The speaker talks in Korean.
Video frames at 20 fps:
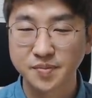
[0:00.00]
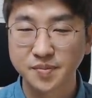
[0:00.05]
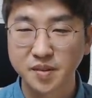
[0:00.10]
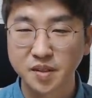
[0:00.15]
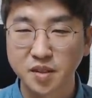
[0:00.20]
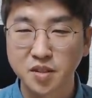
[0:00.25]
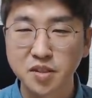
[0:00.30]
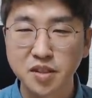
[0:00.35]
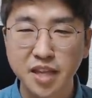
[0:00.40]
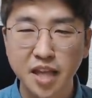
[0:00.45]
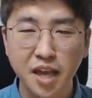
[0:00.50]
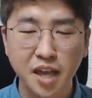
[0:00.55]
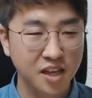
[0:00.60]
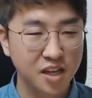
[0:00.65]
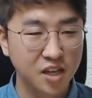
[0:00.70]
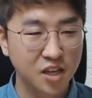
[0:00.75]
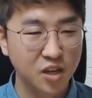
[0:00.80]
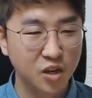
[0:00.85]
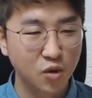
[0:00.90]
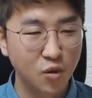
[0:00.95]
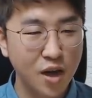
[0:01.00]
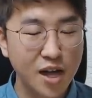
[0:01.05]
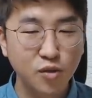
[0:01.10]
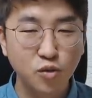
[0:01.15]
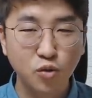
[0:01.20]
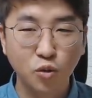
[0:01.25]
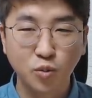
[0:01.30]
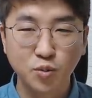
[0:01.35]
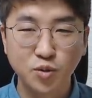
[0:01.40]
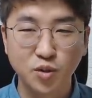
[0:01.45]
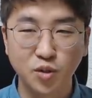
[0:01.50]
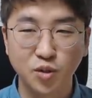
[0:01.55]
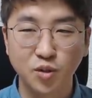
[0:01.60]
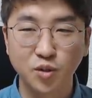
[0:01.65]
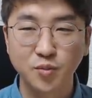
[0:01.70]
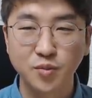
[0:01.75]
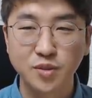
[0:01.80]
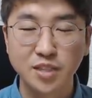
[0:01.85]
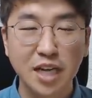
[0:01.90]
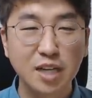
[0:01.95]
근데 화도
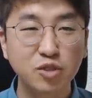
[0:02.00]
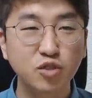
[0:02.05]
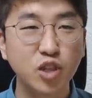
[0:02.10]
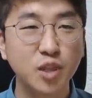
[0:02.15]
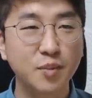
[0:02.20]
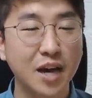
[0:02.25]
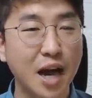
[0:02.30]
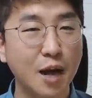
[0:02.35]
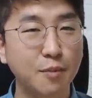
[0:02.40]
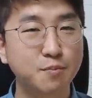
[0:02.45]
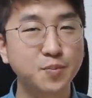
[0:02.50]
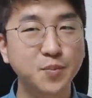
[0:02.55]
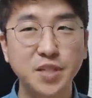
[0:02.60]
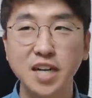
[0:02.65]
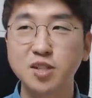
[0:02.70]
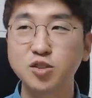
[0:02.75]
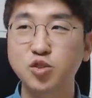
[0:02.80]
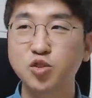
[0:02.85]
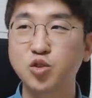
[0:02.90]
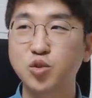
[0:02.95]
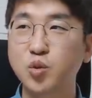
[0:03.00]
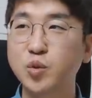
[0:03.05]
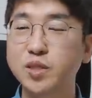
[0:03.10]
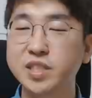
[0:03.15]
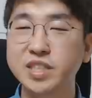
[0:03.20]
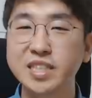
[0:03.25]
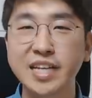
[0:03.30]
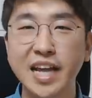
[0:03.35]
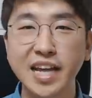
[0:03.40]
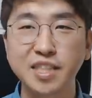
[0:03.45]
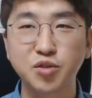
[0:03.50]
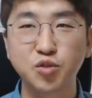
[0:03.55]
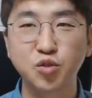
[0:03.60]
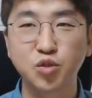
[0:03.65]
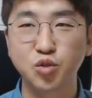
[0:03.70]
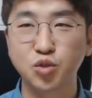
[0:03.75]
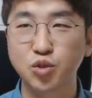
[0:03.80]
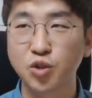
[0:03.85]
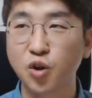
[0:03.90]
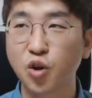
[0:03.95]
없어. 사주에 막 갑자일주 또는
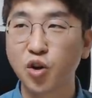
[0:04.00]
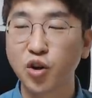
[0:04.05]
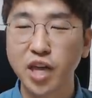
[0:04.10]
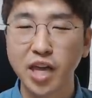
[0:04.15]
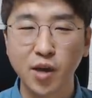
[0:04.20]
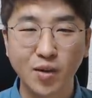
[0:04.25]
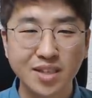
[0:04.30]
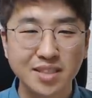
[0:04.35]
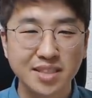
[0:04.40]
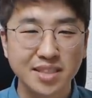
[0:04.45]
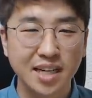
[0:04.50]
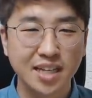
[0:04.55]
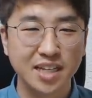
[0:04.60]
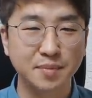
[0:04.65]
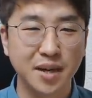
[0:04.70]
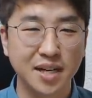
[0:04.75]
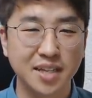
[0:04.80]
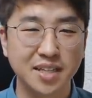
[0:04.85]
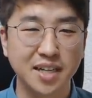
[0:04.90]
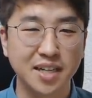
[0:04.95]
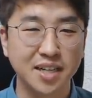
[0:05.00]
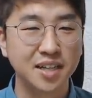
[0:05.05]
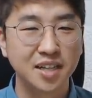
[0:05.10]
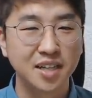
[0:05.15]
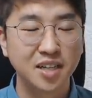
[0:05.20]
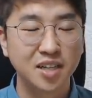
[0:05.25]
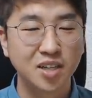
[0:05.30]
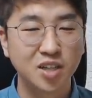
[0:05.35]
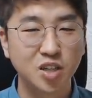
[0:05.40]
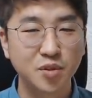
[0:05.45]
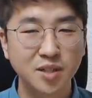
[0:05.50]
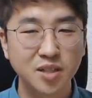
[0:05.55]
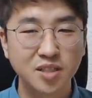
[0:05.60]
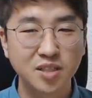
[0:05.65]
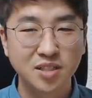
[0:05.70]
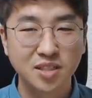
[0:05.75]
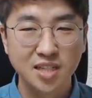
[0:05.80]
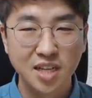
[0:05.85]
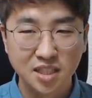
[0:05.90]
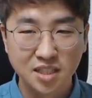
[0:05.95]
을해일주 거기에 관살이 많아.
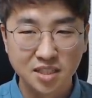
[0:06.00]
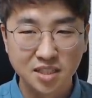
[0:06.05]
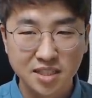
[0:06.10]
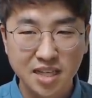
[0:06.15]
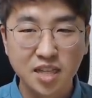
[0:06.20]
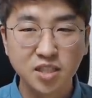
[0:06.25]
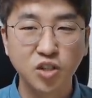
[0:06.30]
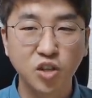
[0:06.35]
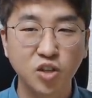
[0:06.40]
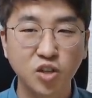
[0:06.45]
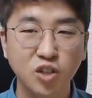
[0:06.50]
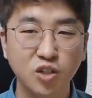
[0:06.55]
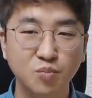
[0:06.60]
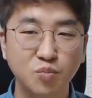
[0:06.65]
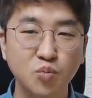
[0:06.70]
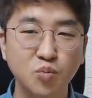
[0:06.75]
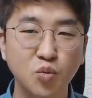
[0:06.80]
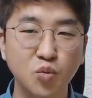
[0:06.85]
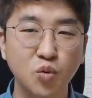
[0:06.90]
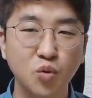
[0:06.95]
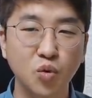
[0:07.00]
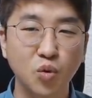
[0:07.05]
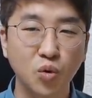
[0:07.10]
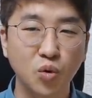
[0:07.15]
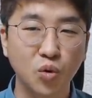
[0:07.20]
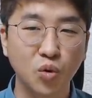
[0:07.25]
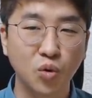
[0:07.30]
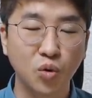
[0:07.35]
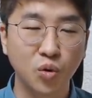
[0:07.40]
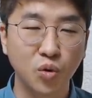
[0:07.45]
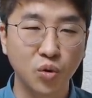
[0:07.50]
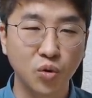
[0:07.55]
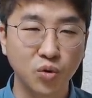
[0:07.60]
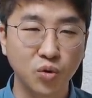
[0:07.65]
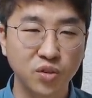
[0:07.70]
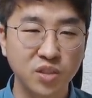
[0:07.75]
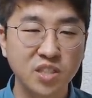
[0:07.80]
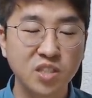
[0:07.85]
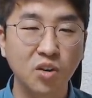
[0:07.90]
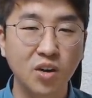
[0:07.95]
그러면은 그냥 그 상처를 품고
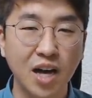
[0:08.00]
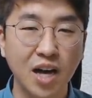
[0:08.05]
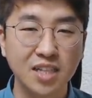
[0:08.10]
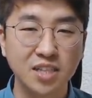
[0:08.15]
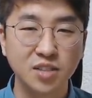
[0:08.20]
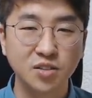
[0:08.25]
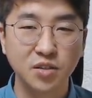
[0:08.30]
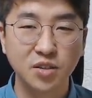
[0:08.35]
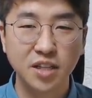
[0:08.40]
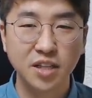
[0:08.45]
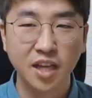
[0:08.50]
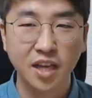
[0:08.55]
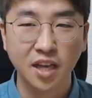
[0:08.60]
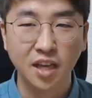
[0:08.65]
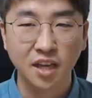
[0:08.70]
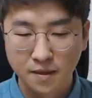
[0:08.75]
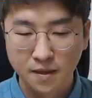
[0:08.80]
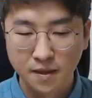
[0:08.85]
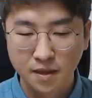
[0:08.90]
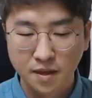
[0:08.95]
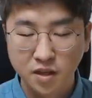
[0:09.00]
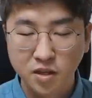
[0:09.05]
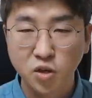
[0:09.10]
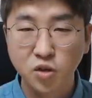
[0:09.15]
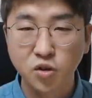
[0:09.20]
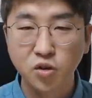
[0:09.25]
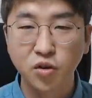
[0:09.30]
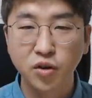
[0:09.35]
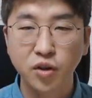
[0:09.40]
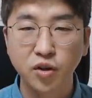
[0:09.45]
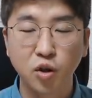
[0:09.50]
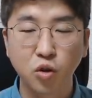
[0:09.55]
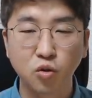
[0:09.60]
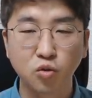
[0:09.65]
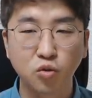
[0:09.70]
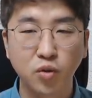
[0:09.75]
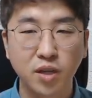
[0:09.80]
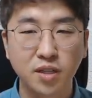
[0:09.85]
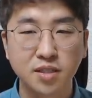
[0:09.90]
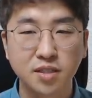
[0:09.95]
늙어가는 건데 그런 거예요
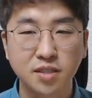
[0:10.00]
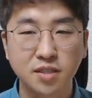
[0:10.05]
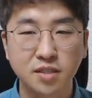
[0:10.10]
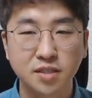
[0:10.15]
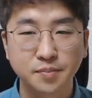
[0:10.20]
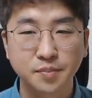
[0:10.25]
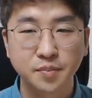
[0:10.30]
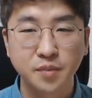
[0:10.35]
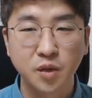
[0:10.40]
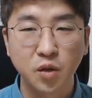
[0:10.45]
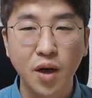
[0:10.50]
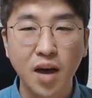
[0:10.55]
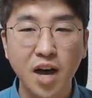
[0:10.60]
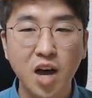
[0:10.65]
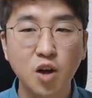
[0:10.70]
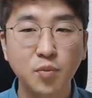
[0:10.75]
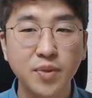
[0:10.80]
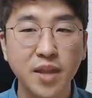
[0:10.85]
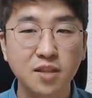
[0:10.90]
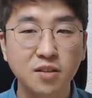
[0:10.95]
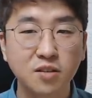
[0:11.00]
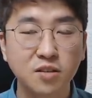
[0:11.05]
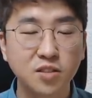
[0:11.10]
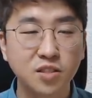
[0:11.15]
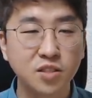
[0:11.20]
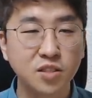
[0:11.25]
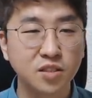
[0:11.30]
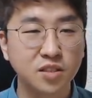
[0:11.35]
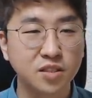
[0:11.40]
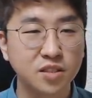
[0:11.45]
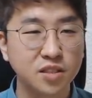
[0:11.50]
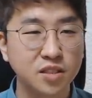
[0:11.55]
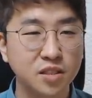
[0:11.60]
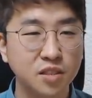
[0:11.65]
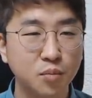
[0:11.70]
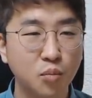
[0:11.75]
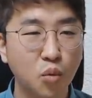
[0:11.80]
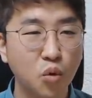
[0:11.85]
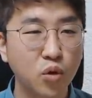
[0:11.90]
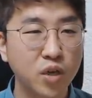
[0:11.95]
결국에는 화가 없다는 것은
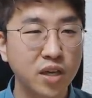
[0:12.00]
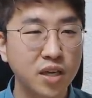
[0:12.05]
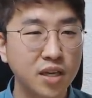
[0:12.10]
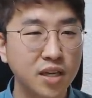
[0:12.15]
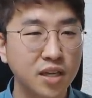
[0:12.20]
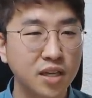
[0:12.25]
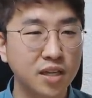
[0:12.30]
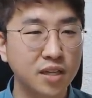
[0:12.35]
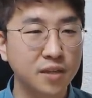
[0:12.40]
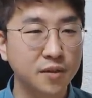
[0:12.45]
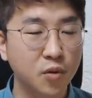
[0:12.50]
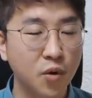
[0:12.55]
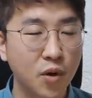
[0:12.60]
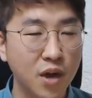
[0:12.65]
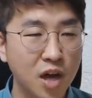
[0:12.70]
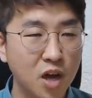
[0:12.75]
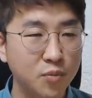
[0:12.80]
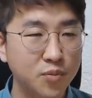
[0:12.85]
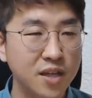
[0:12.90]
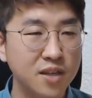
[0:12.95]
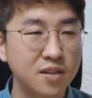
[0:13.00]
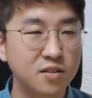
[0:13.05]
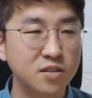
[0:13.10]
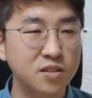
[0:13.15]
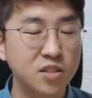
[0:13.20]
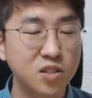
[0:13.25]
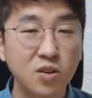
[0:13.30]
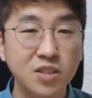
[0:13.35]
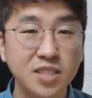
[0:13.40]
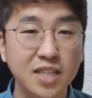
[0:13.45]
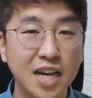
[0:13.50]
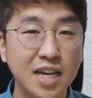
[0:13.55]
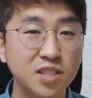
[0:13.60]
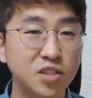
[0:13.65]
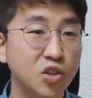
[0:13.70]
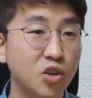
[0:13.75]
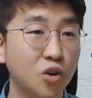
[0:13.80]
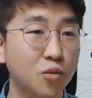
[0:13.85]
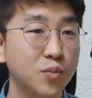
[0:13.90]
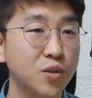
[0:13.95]
목이 화가 없다는 것은 성장한
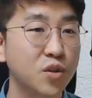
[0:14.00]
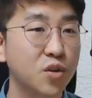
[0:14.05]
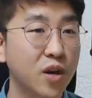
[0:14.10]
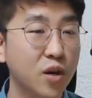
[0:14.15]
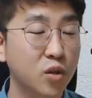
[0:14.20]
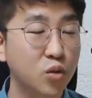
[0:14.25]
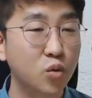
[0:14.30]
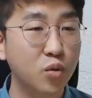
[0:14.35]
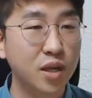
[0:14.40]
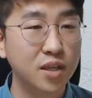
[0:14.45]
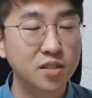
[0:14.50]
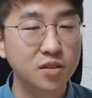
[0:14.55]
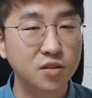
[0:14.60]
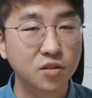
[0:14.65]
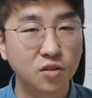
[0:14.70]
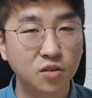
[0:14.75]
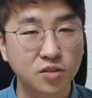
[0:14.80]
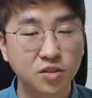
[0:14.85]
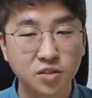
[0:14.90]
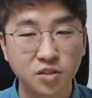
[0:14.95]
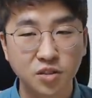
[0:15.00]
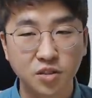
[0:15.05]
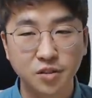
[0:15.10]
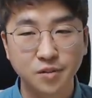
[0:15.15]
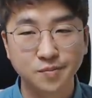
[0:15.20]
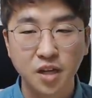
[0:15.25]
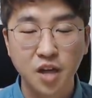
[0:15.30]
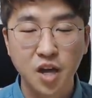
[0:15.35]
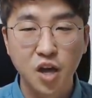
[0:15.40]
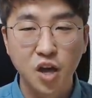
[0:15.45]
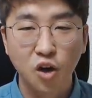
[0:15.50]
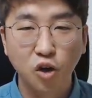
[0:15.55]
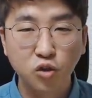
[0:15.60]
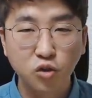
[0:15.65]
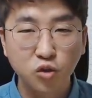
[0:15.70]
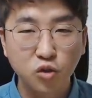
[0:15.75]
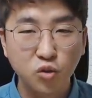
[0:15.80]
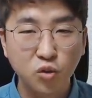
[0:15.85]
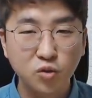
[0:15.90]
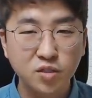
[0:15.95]
적이 없는 거랑 똑같은 거거든요.
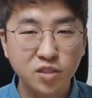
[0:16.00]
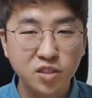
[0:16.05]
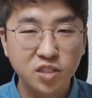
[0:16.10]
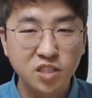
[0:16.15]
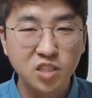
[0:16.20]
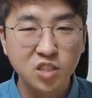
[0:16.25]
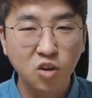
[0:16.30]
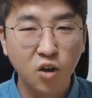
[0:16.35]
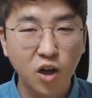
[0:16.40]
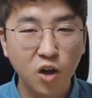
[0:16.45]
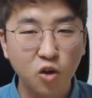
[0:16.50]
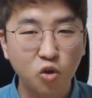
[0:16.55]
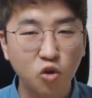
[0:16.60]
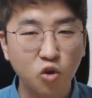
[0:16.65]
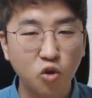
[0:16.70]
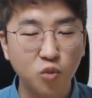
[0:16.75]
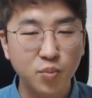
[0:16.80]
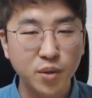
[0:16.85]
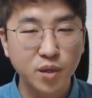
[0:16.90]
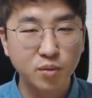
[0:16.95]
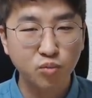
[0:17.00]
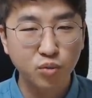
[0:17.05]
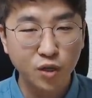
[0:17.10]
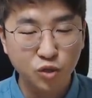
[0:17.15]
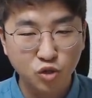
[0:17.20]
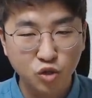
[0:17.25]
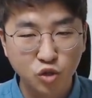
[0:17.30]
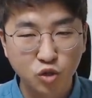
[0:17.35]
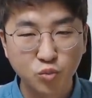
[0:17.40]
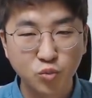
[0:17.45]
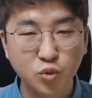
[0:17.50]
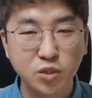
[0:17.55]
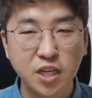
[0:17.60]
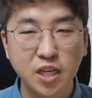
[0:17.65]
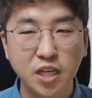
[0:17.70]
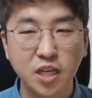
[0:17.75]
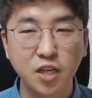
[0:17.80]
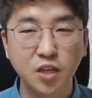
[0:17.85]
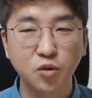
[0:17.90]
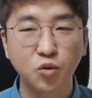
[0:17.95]
겉으로는 늙어가고 피부에 주름도
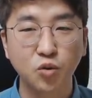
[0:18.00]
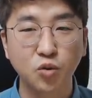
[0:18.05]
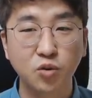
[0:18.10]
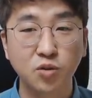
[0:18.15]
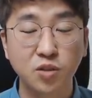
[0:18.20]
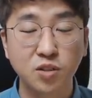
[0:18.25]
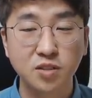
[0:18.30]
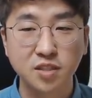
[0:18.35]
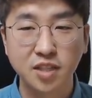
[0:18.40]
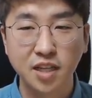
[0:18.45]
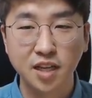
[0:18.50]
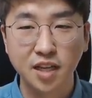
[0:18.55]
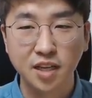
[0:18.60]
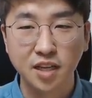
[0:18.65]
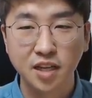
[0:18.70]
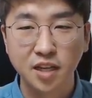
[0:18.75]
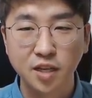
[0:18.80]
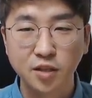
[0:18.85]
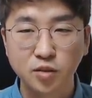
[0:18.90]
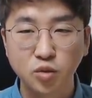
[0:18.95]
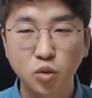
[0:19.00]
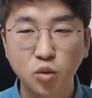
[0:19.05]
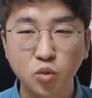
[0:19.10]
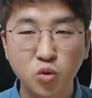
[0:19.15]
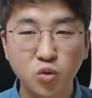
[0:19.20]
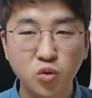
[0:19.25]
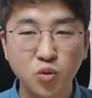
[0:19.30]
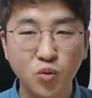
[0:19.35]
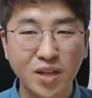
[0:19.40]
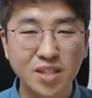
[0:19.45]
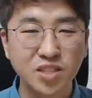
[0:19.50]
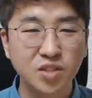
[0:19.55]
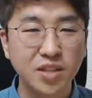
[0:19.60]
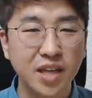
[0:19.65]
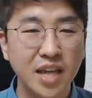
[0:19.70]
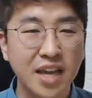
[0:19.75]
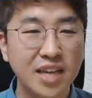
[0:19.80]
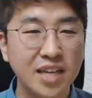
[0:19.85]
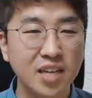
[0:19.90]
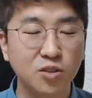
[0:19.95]
생기고 그러는데 속으로는
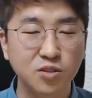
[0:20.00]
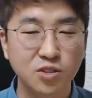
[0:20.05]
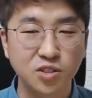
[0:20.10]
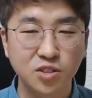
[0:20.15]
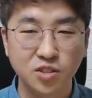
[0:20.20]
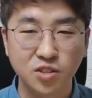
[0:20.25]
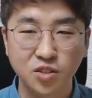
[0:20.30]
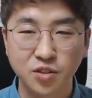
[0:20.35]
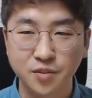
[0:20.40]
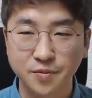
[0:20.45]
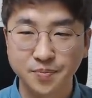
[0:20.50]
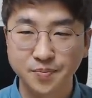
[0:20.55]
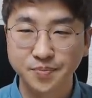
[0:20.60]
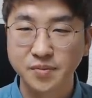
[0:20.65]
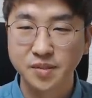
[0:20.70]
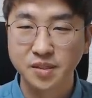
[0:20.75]
완전 애기거든요.